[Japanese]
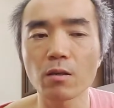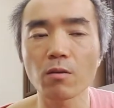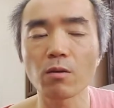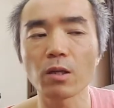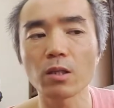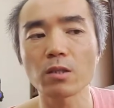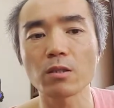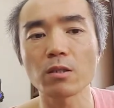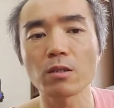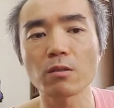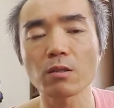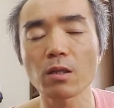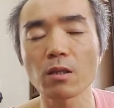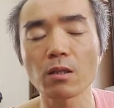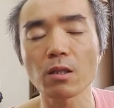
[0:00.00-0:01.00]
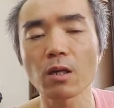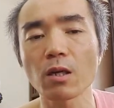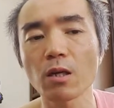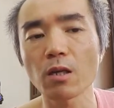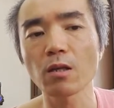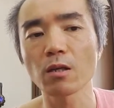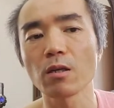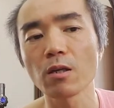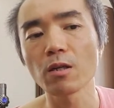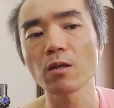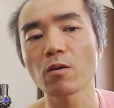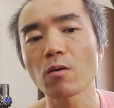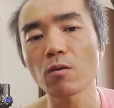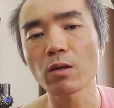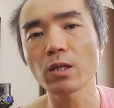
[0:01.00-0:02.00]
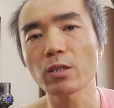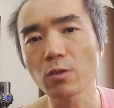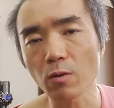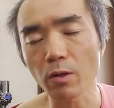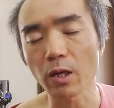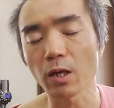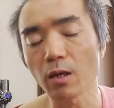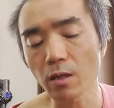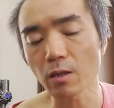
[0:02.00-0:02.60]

これ1使ったこれ一等や。